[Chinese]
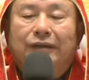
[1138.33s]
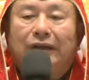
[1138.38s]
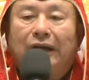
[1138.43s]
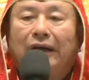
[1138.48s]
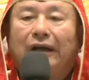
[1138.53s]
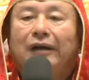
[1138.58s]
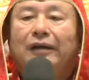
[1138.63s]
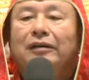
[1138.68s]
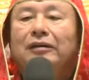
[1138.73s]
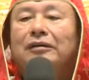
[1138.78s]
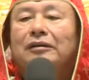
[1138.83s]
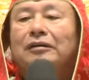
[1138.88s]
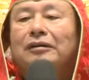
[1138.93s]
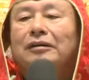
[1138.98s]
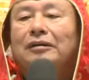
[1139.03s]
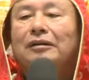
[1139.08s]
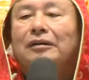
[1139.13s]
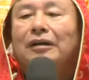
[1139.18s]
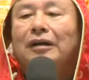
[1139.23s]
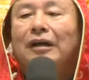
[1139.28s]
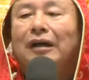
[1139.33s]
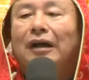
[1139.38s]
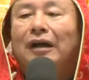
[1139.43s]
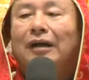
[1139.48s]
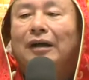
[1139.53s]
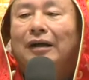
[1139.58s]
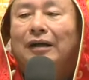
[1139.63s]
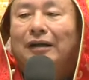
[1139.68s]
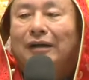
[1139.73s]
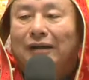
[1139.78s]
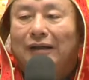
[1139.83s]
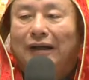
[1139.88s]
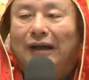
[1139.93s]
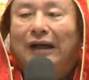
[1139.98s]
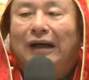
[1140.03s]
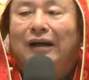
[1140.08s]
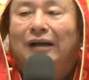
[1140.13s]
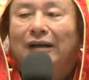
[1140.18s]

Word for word: 康。啊，